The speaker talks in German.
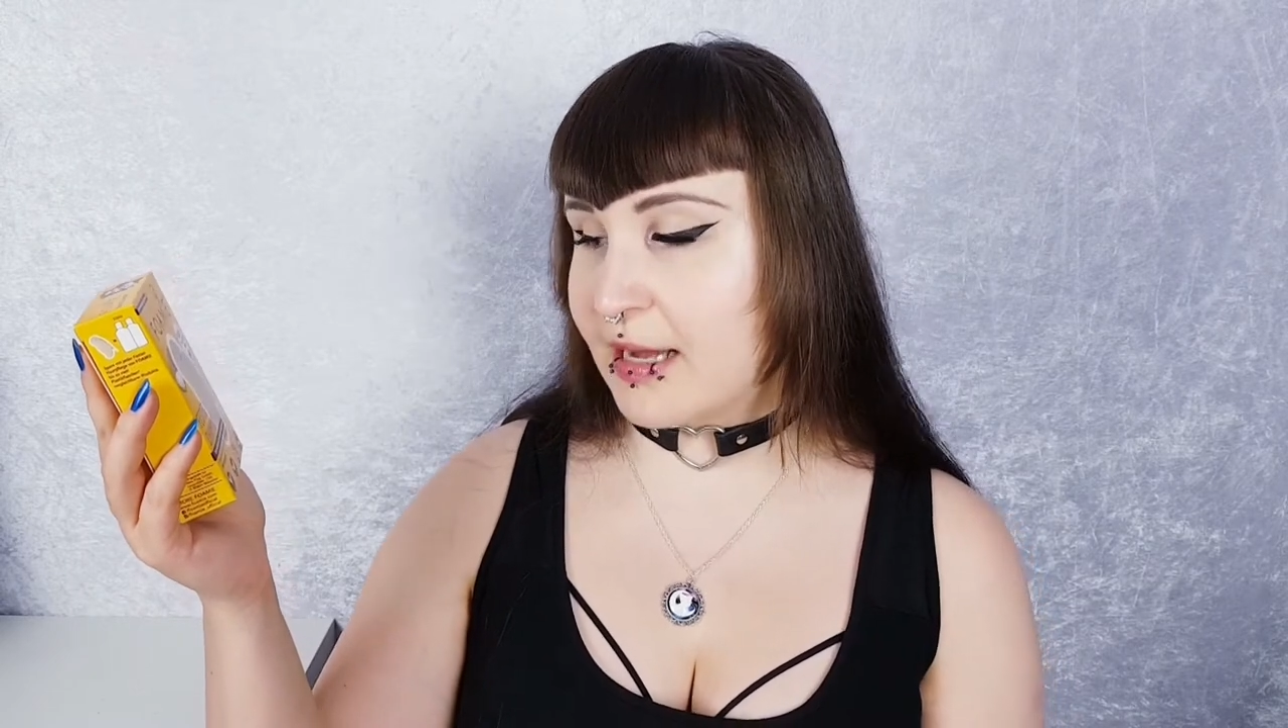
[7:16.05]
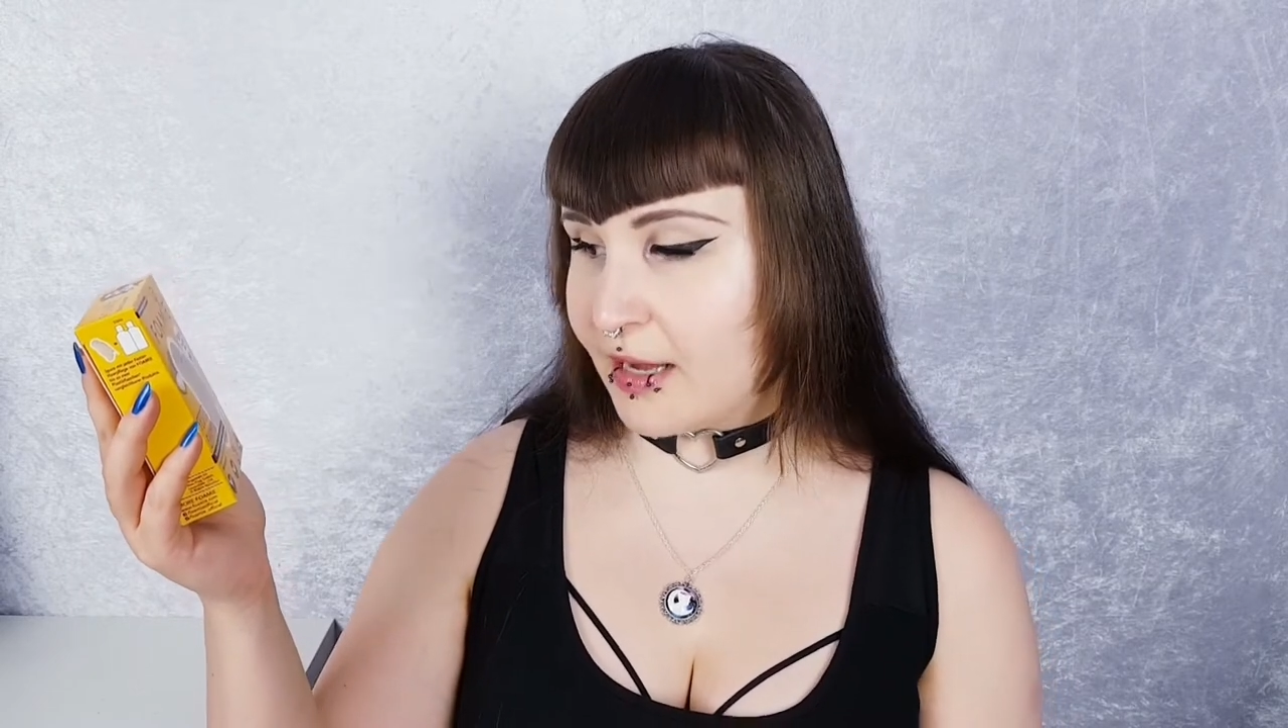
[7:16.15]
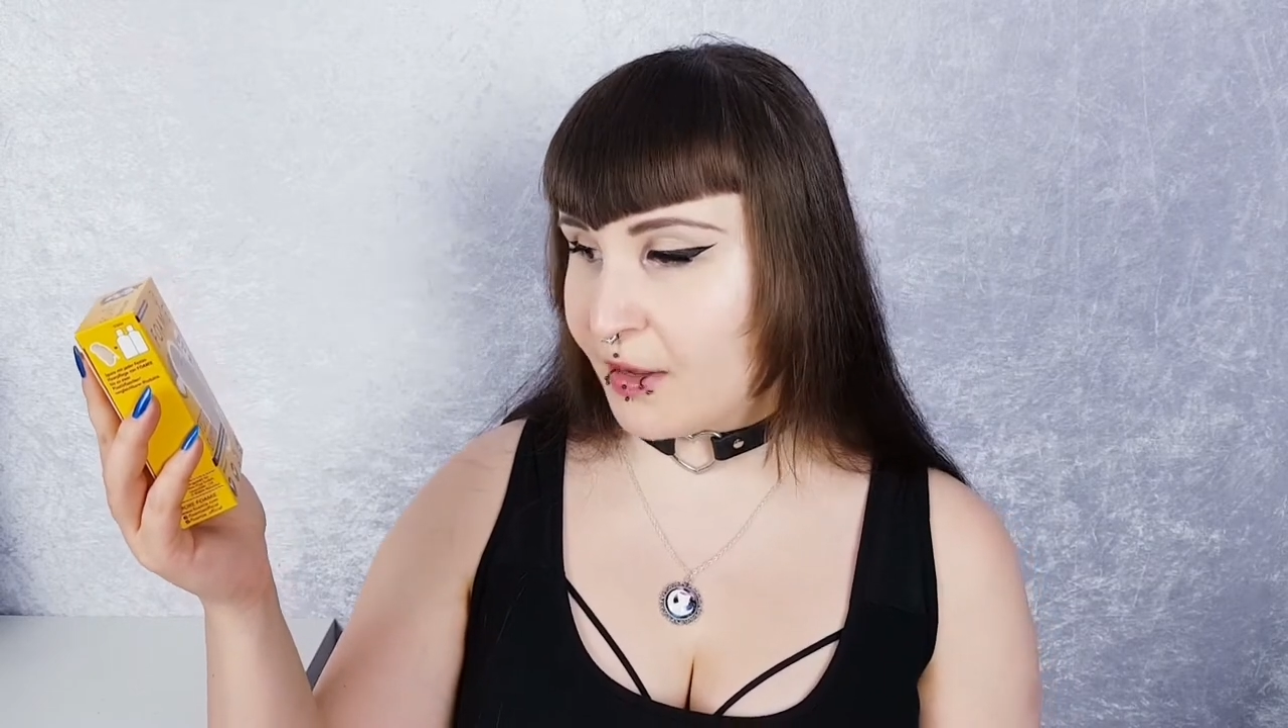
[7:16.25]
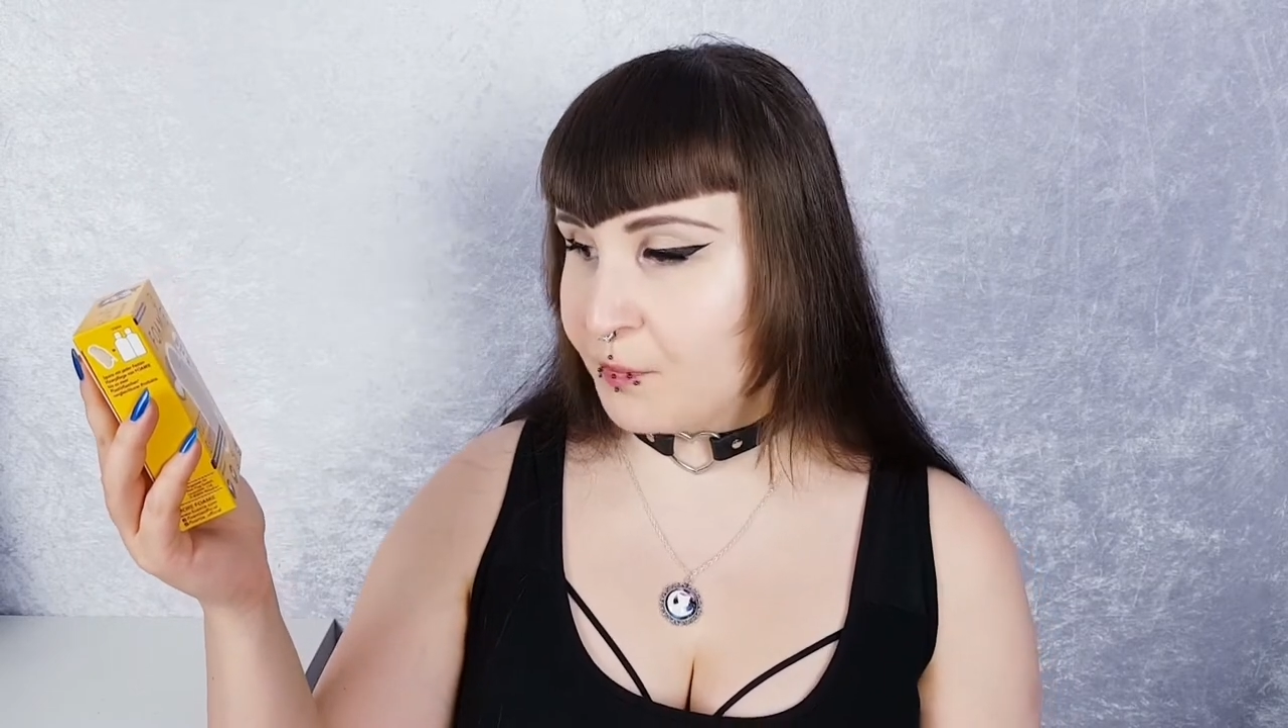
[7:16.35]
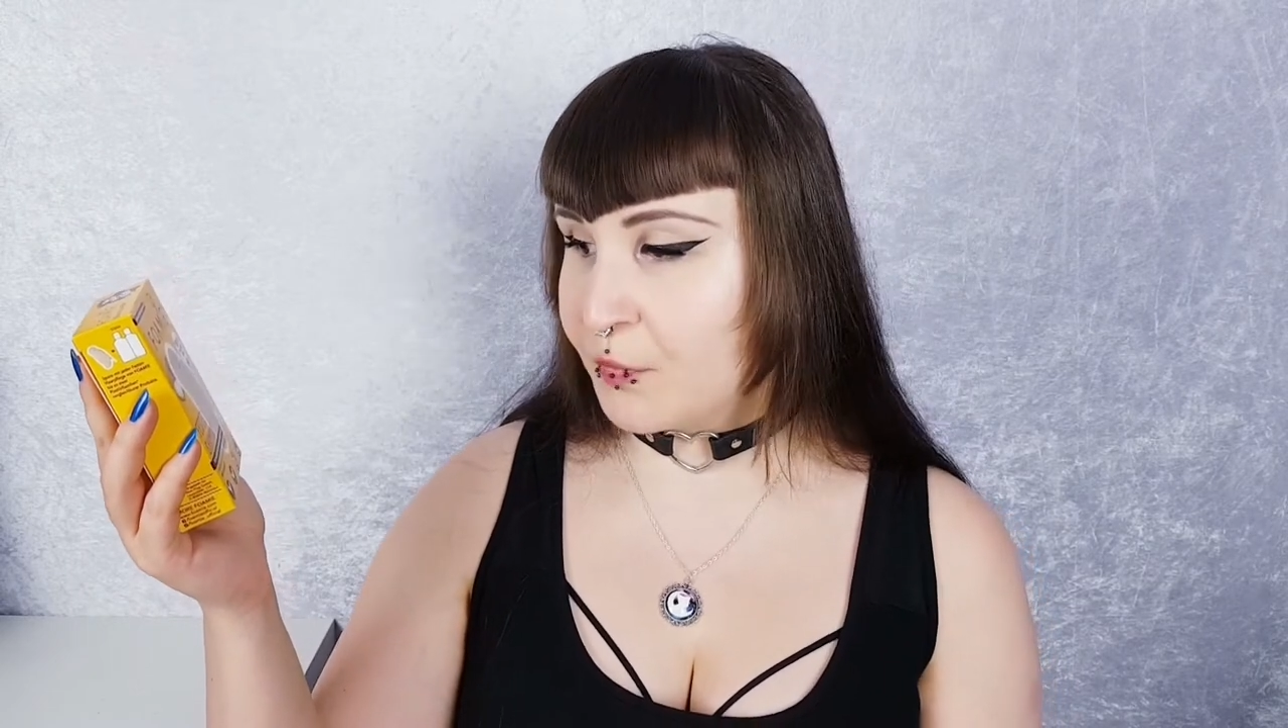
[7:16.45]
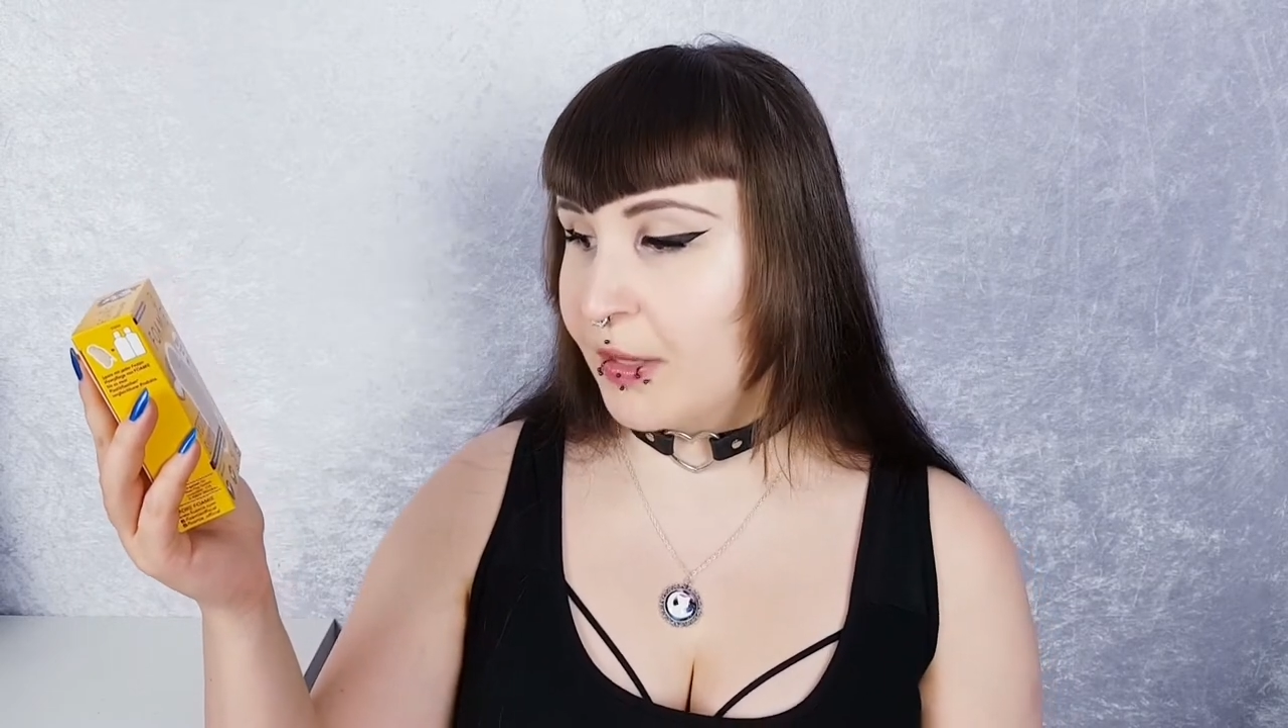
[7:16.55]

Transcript: Haar